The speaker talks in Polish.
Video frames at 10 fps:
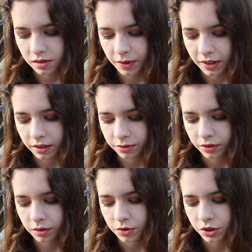zmiana w
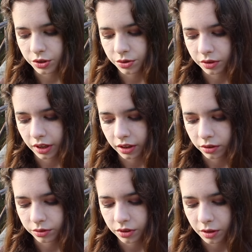Twoim życiu, na
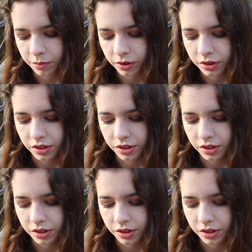jaką do tej pory